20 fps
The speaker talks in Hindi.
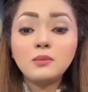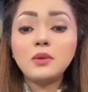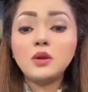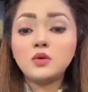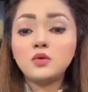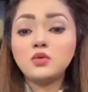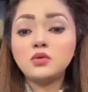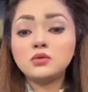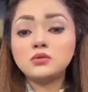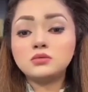ये
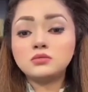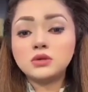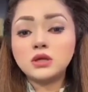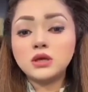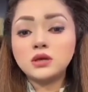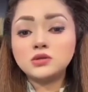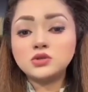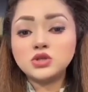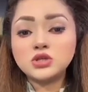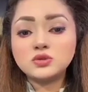बिल्कुल
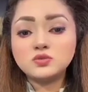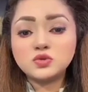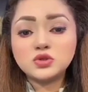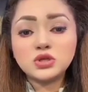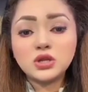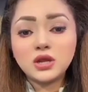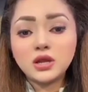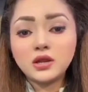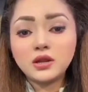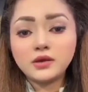ठीक चीज़
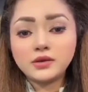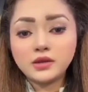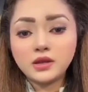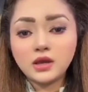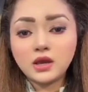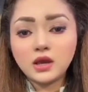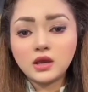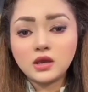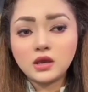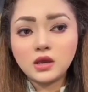मुझे नहीं लग
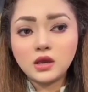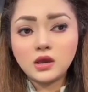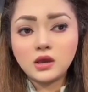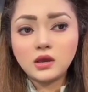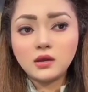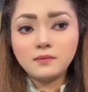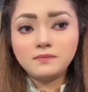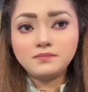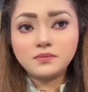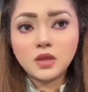रही है
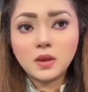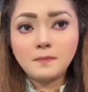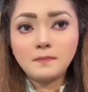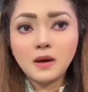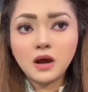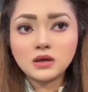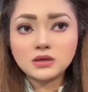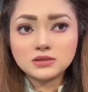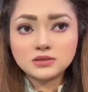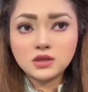कि
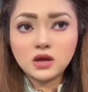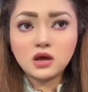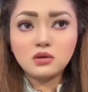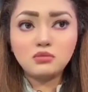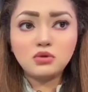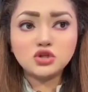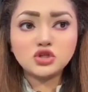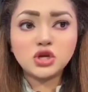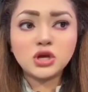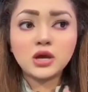
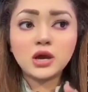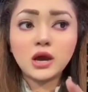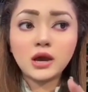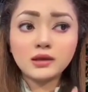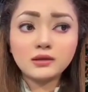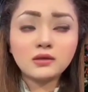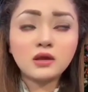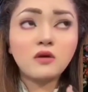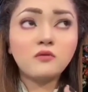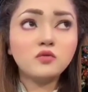पाकिस्तान में
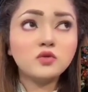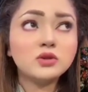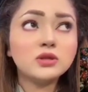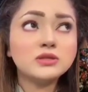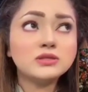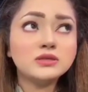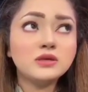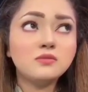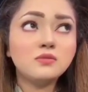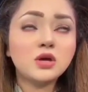शंघाई ताउन
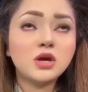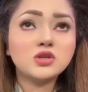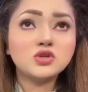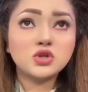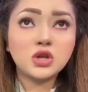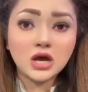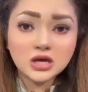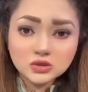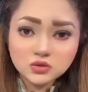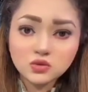तंजीम का
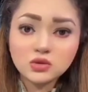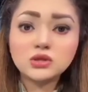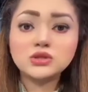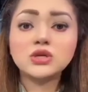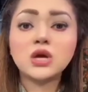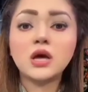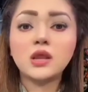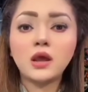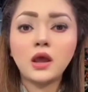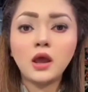अजलास
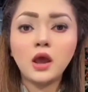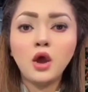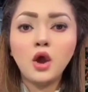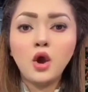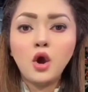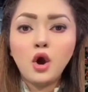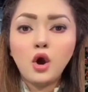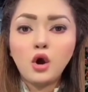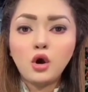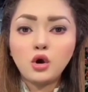होने जा रहा है
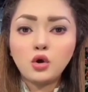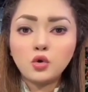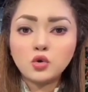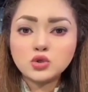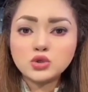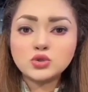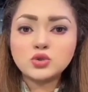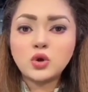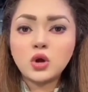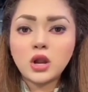
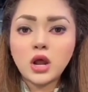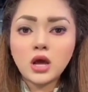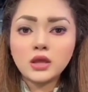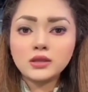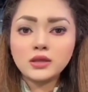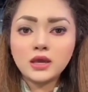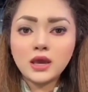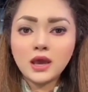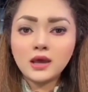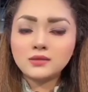और उस
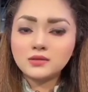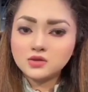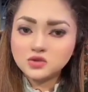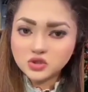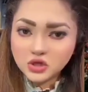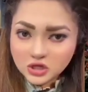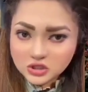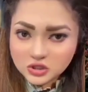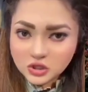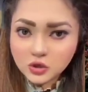दौरान ये
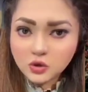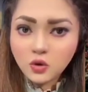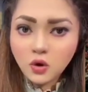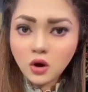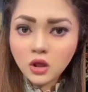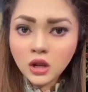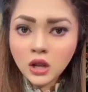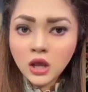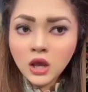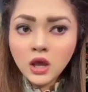एहतजाज की
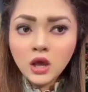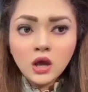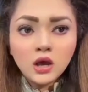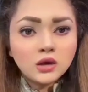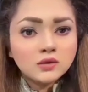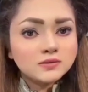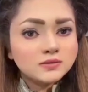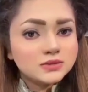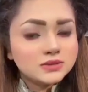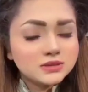कॉल
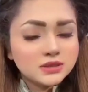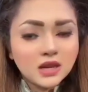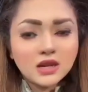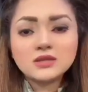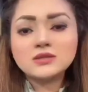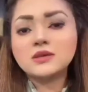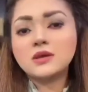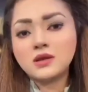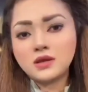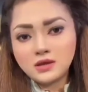
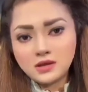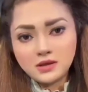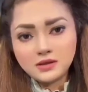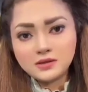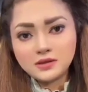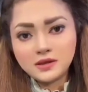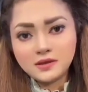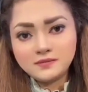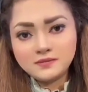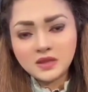सरासर
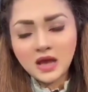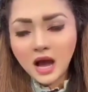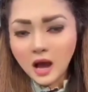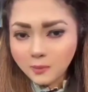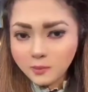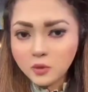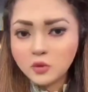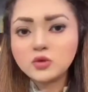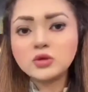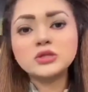गलत है
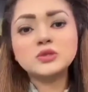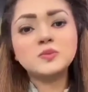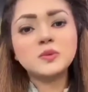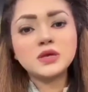आप